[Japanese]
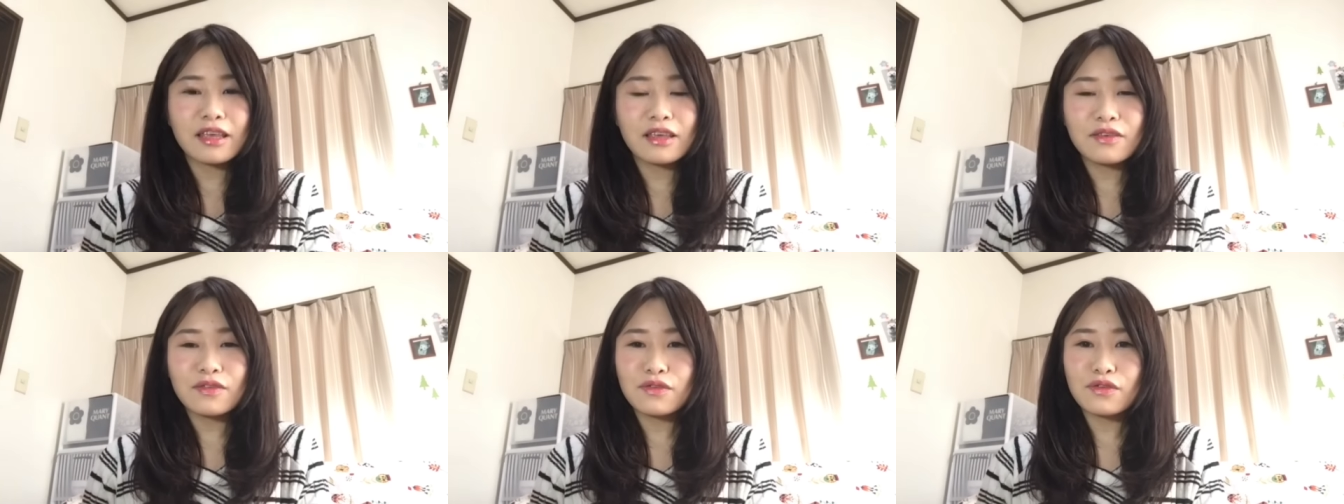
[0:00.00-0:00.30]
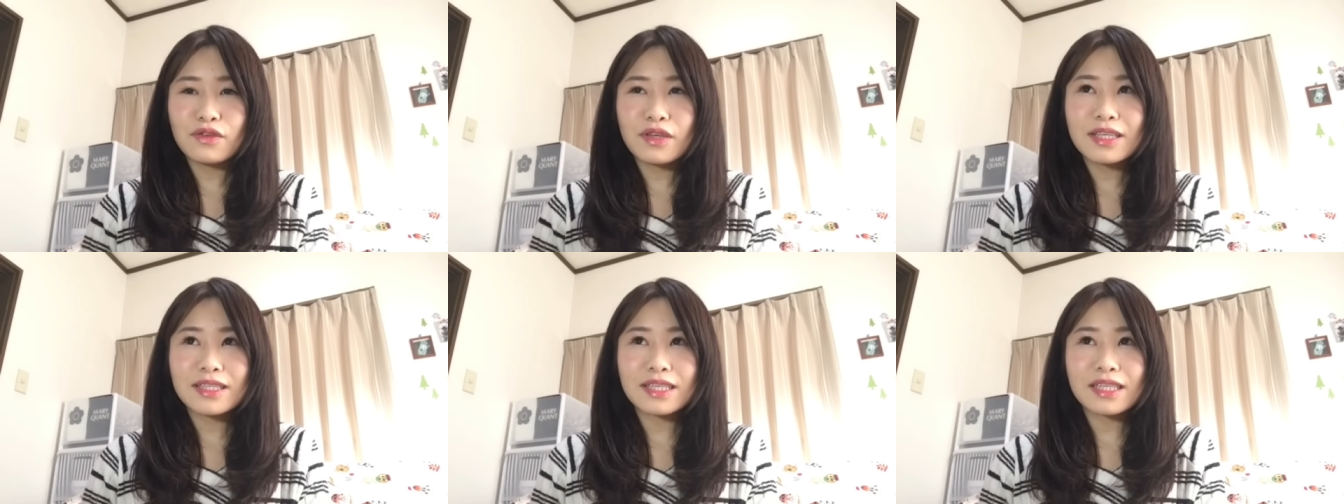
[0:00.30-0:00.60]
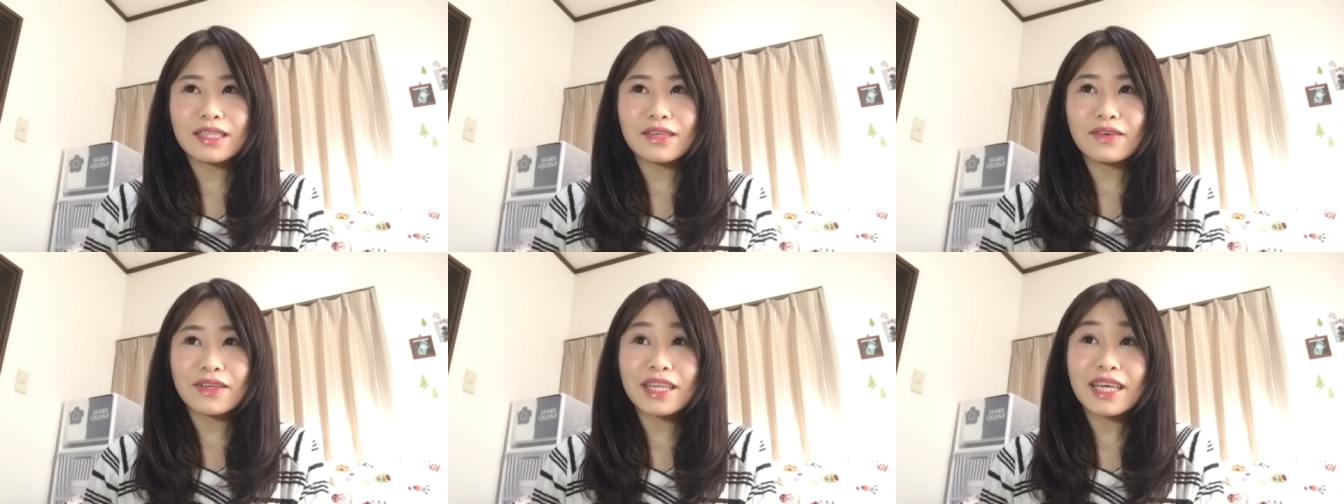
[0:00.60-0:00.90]

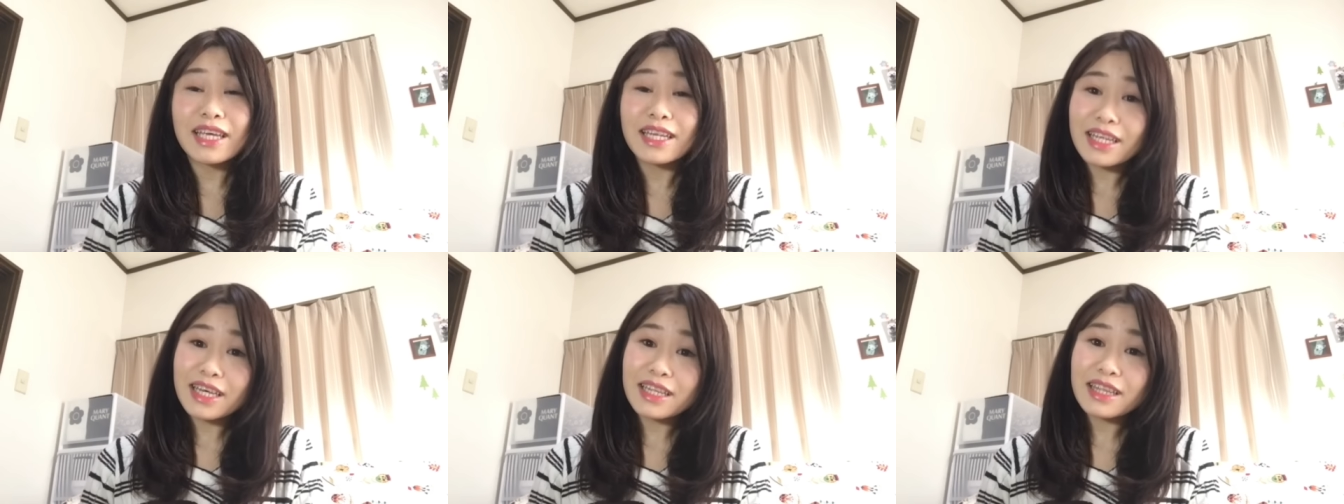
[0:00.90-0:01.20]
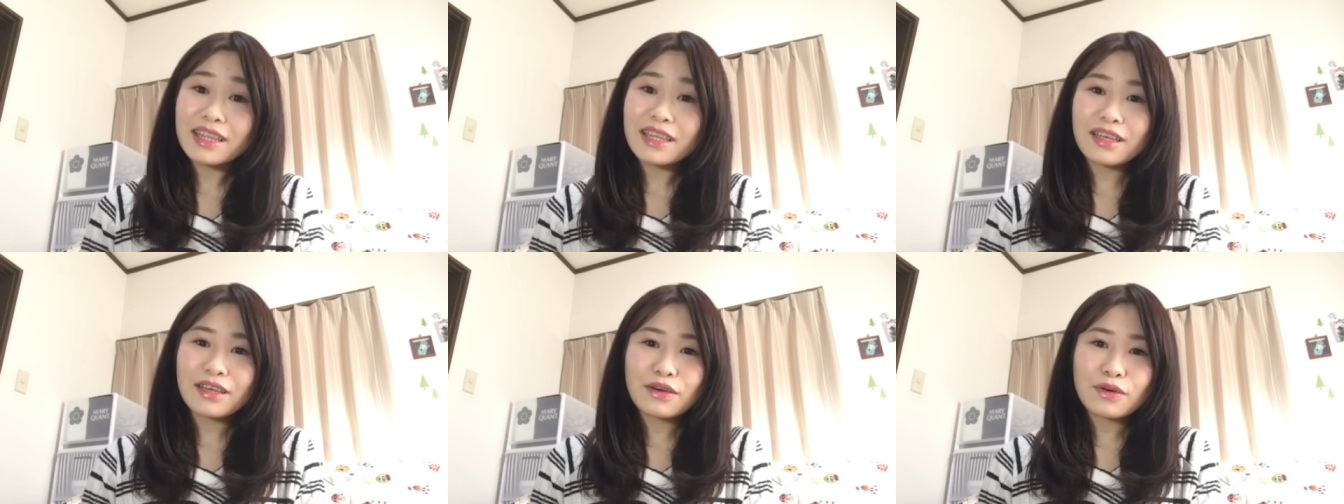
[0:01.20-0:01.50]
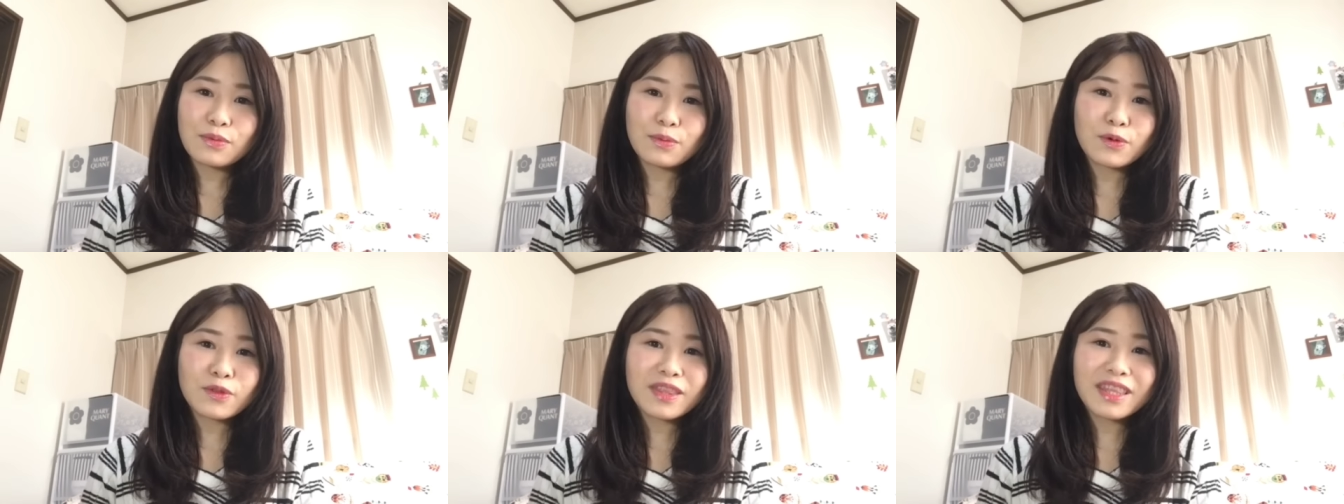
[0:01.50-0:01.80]
インフルエンザではないなって
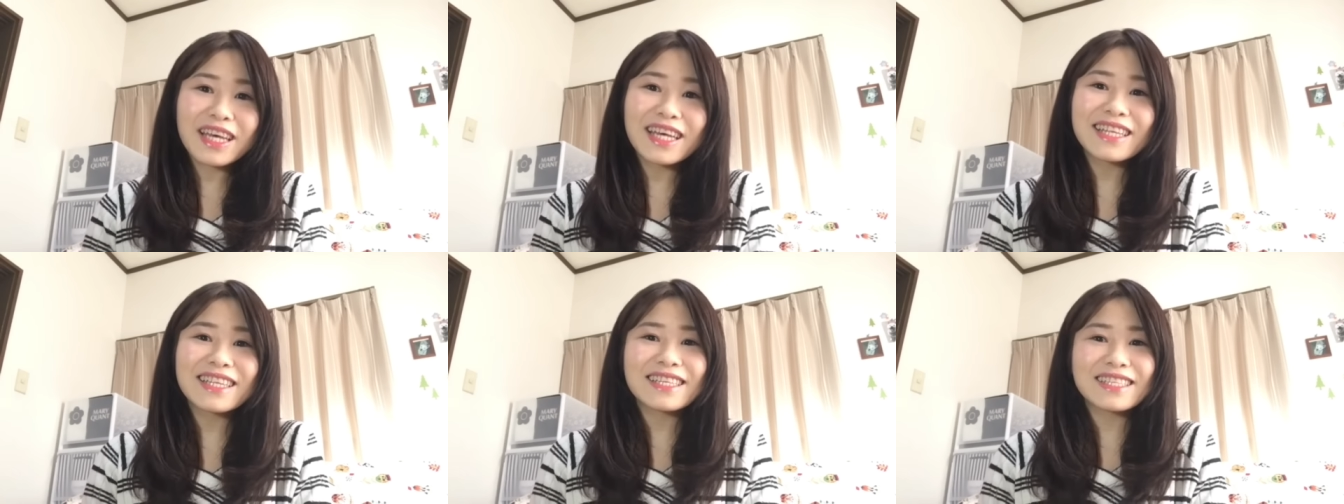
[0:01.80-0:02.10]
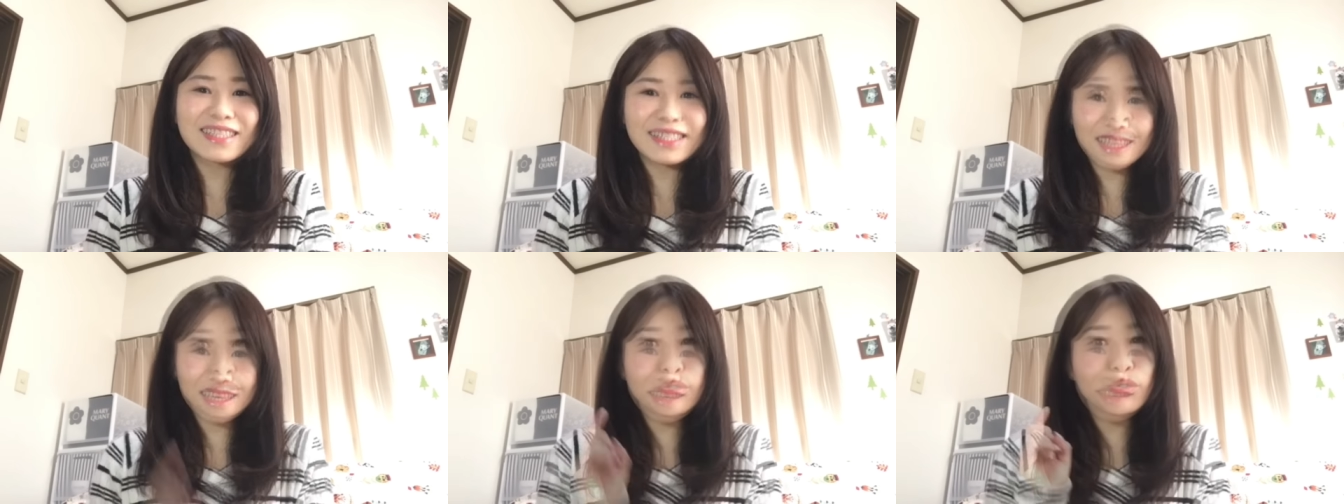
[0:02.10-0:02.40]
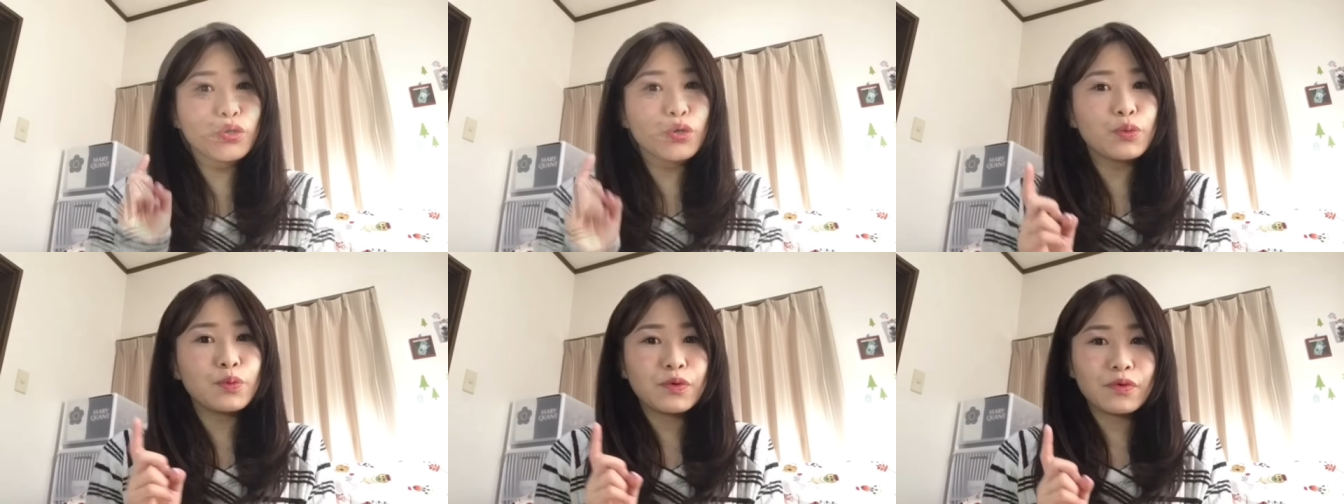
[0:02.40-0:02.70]
思ったんですけど、
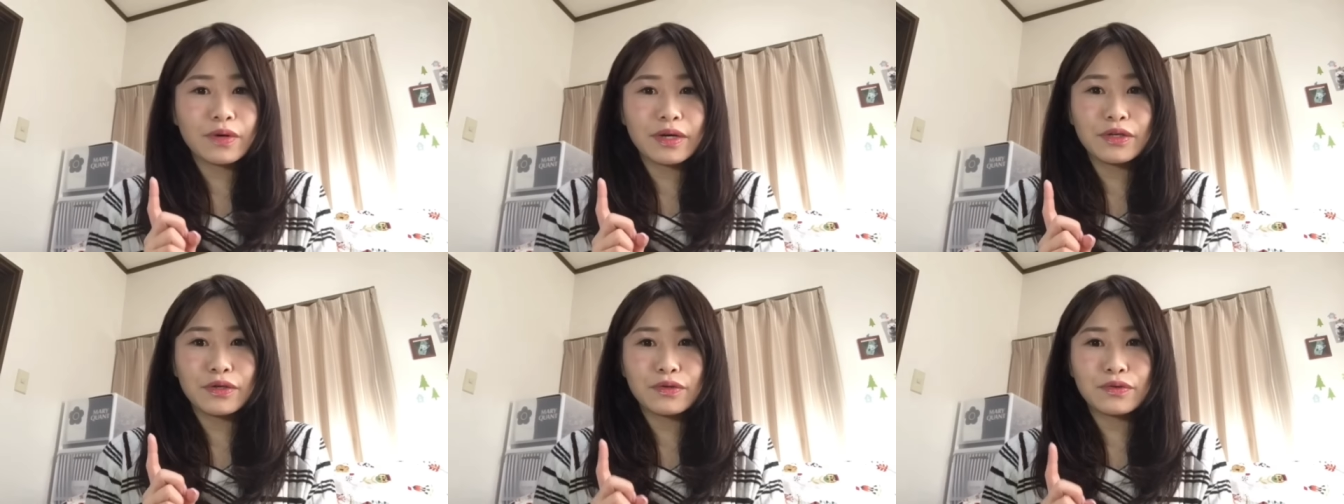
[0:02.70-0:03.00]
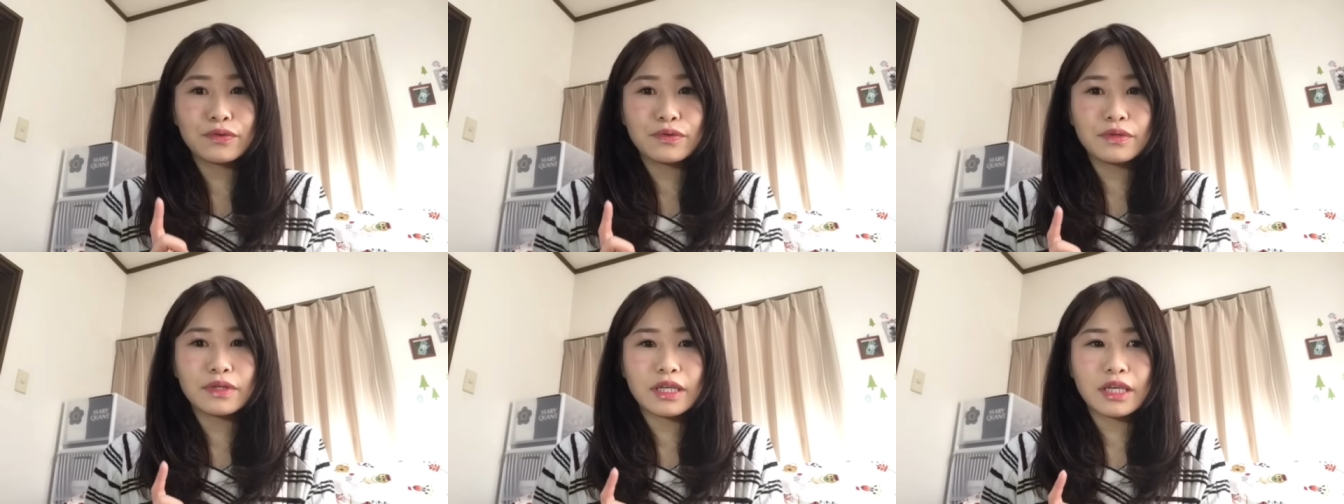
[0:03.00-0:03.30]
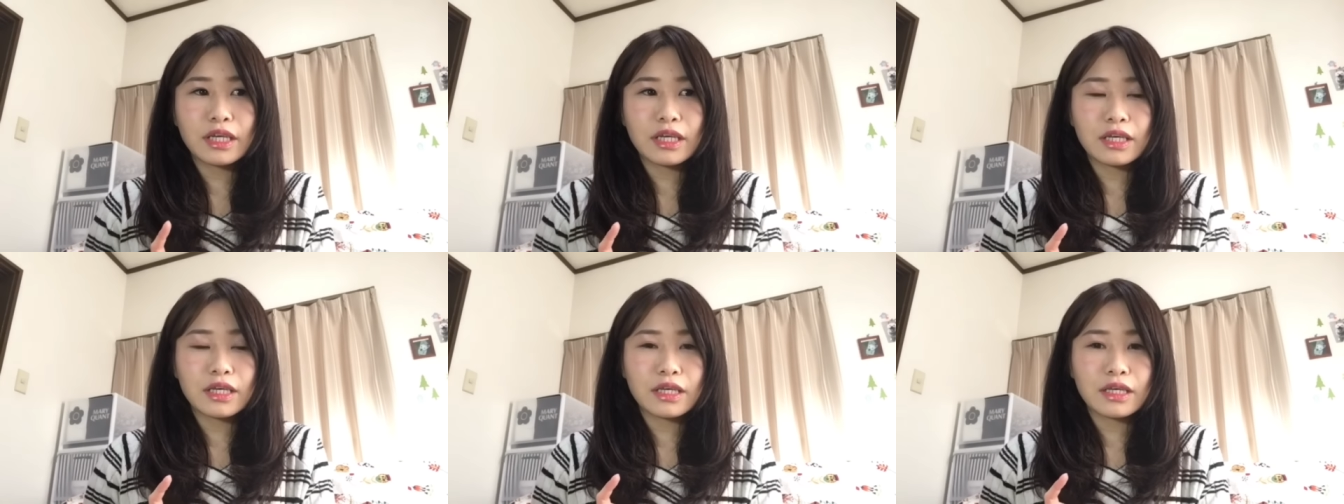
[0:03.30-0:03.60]
日曜日はゆっく
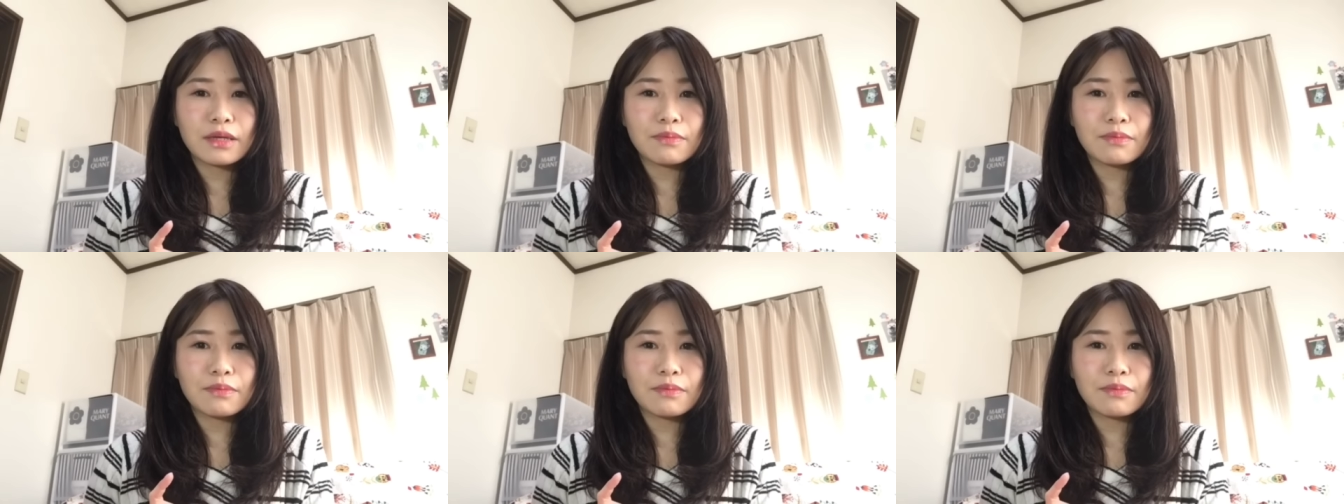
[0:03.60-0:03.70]
り、